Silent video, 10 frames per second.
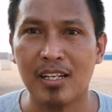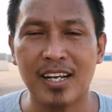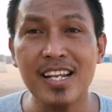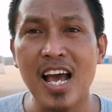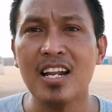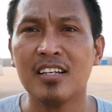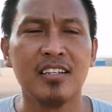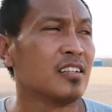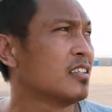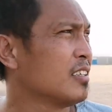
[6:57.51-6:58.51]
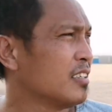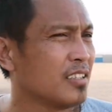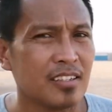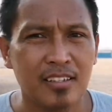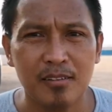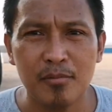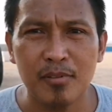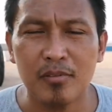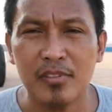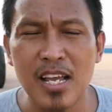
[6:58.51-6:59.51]
ng ganyan.
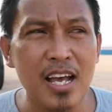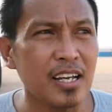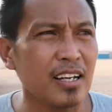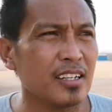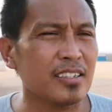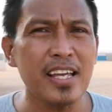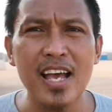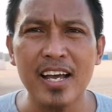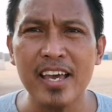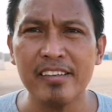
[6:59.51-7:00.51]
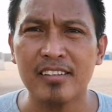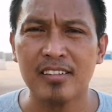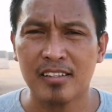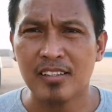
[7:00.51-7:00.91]
Kaya, kaya guys,